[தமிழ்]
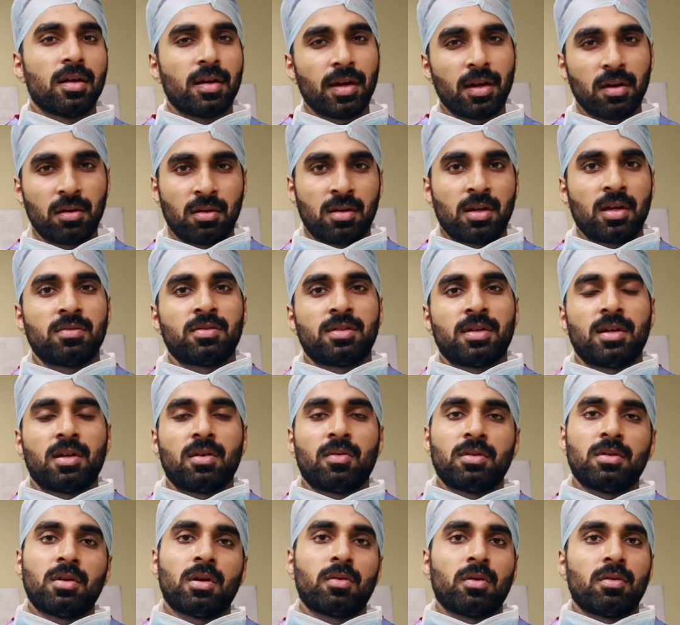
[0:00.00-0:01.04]
ரெகுலர் லைஃப்
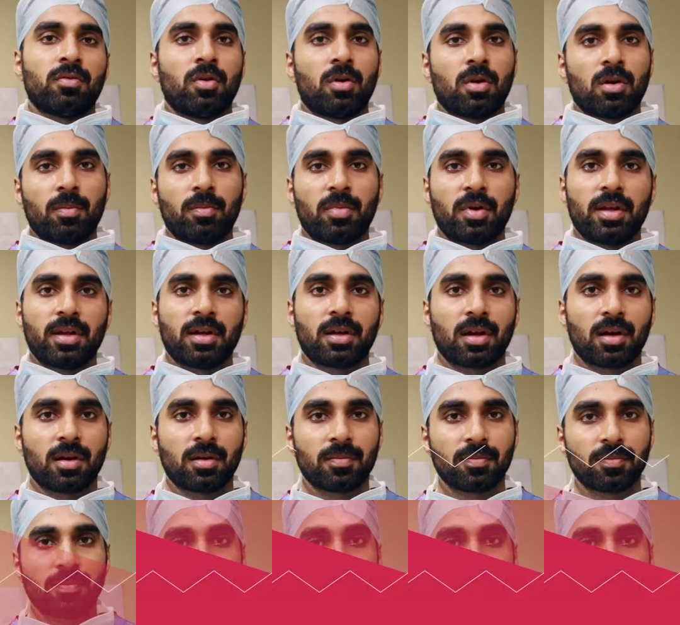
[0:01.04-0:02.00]
ஸ்டைலில் வந்து அவங்க ஃபாலோ பண்ணிக்கலாம்